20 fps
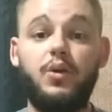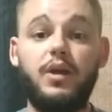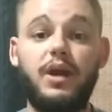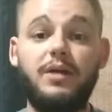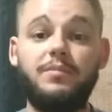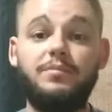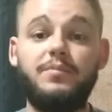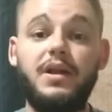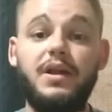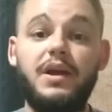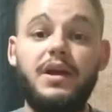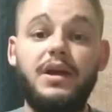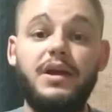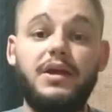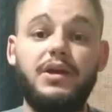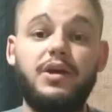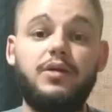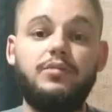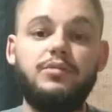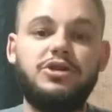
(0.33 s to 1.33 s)
Olá,
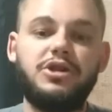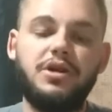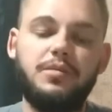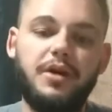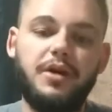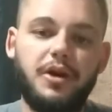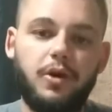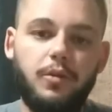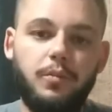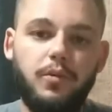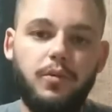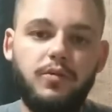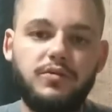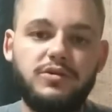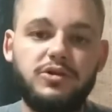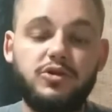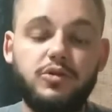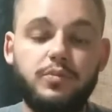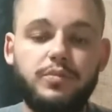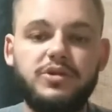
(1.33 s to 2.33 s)
eu me chamo Ariel
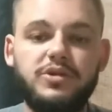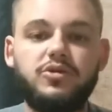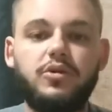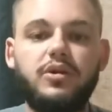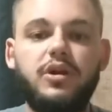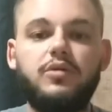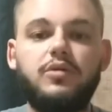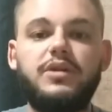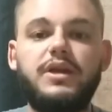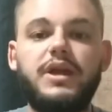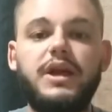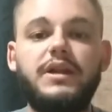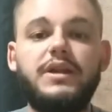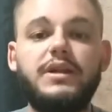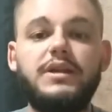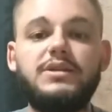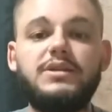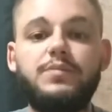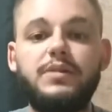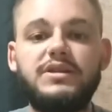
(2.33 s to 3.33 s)
Ponce, sou personal
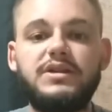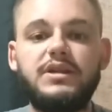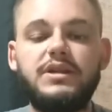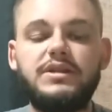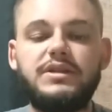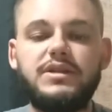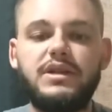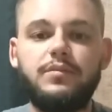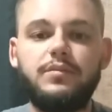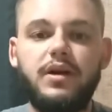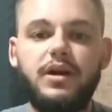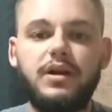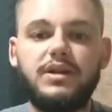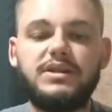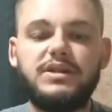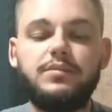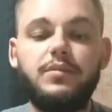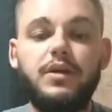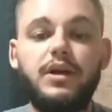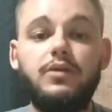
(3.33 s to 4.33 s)
trainer, especialista em
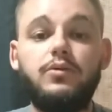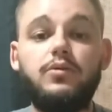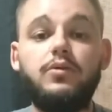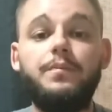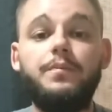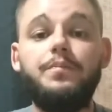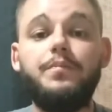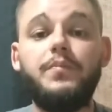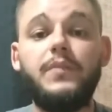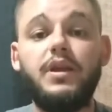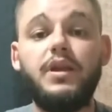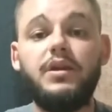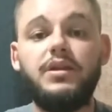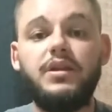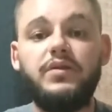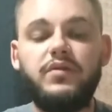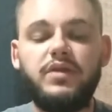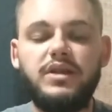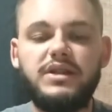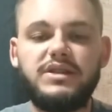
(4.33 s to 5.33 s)
emagrecimento
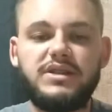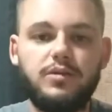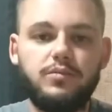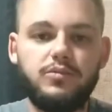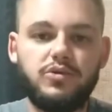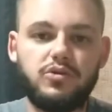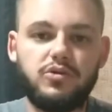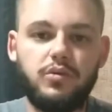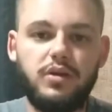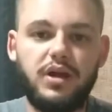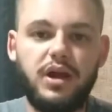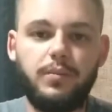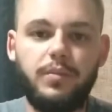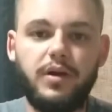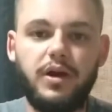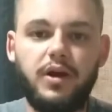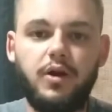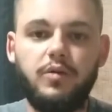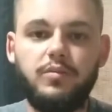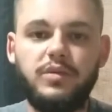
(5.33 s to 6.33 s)
e definição
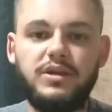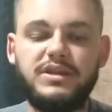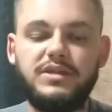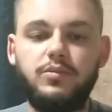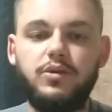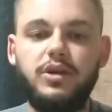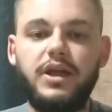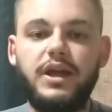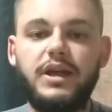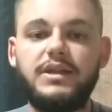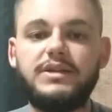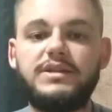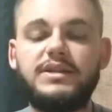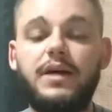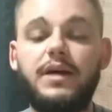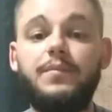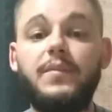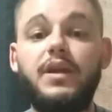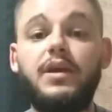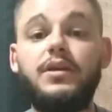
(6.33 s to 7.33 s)
muscular para homens e
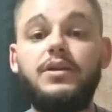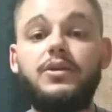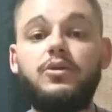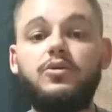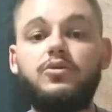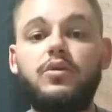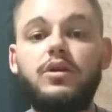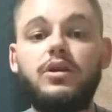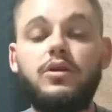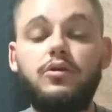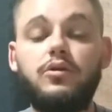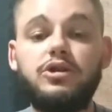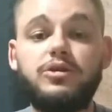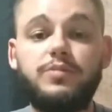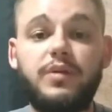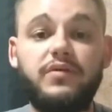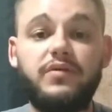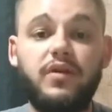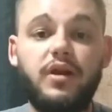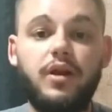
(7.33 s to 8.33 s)
mulheres, tá? E eu tô aqui
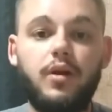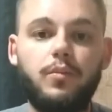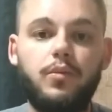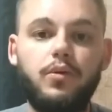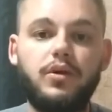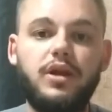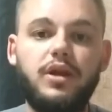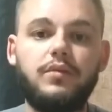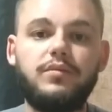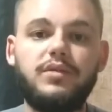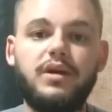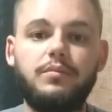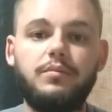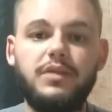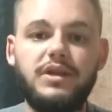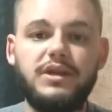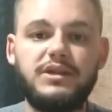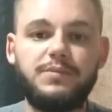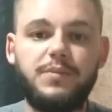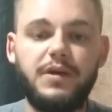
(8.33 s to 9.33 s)
hoje para falar um pouquinho da
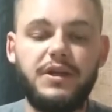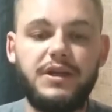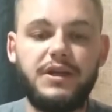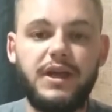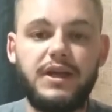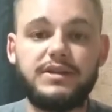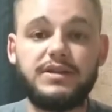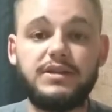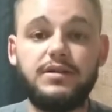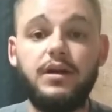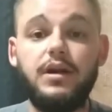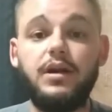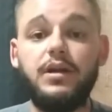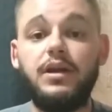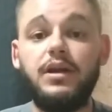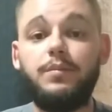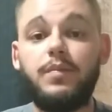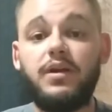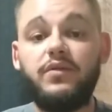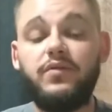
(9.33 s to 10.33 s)
minha experiência
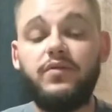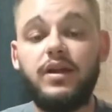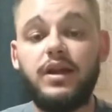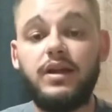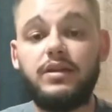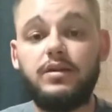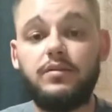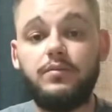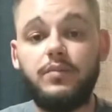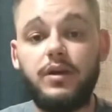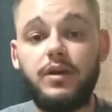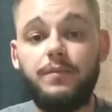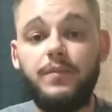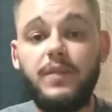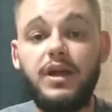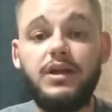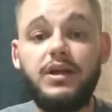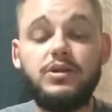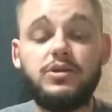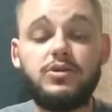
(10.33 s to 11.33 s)
e para falar
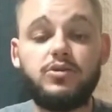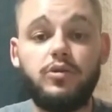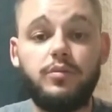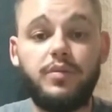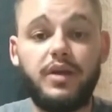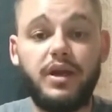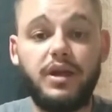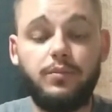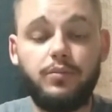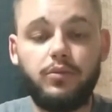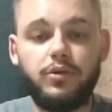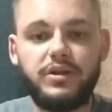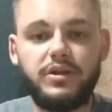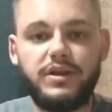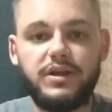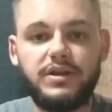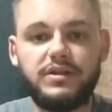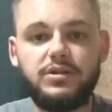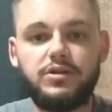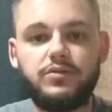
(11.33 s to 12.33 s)
também sobre a
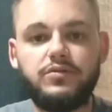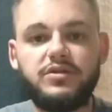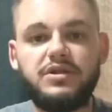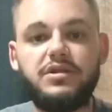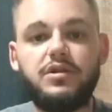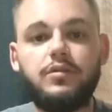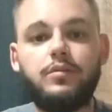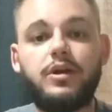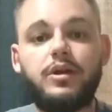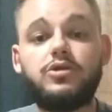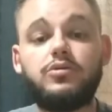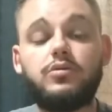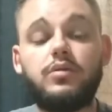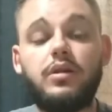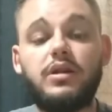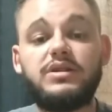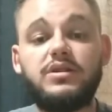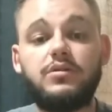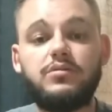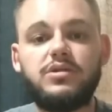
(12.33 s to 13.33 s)
importância de você ter uma
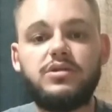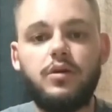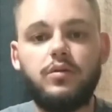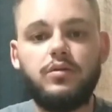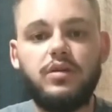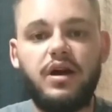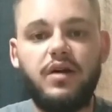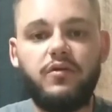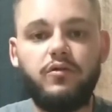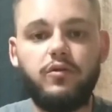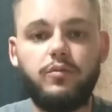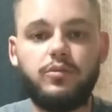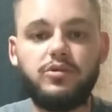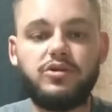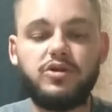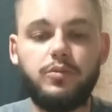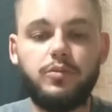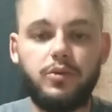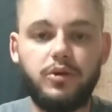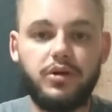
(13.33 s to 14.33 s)
articulação saudável
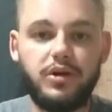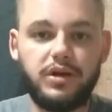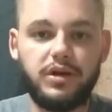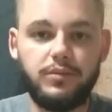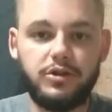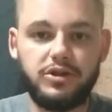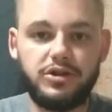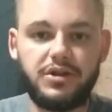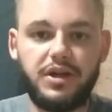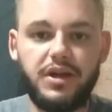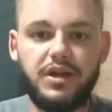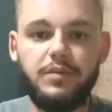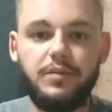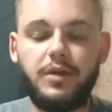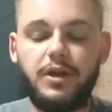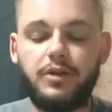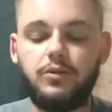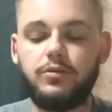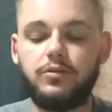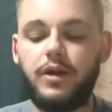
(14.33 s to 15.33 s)
para o seu programa de
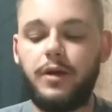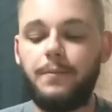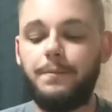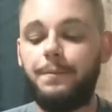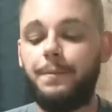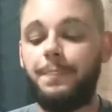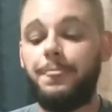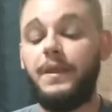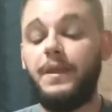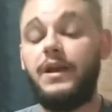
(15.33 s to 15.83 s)
treinamento, tá?